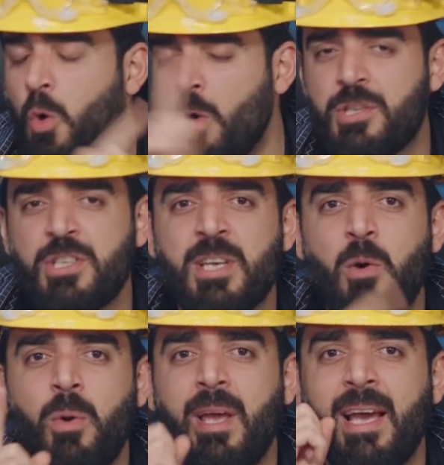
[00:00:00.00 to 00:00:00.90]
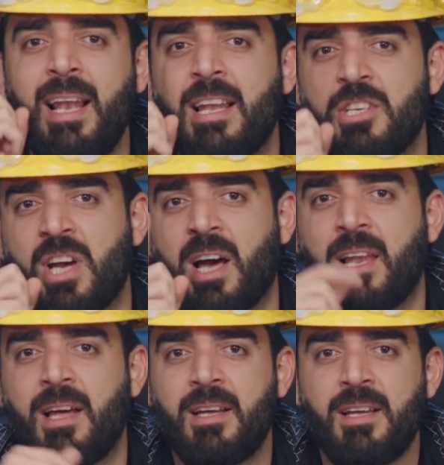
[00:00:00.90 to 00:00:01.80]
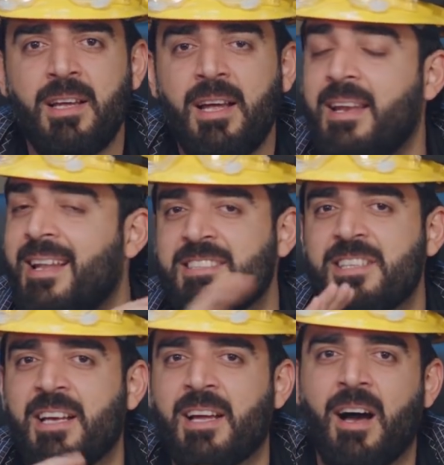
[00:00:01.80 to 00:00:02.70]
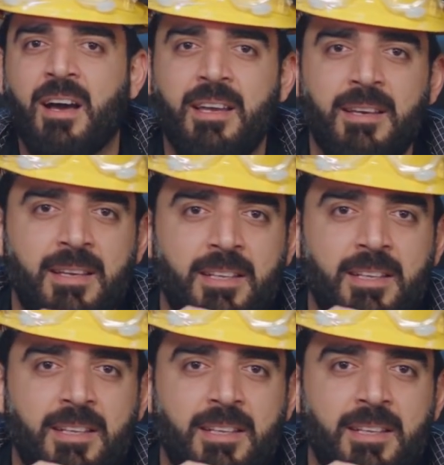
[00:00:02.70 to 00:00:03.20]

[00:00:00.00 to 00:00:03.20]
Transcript: كل شيء يسوي إلا شغلة لا تصير عراقي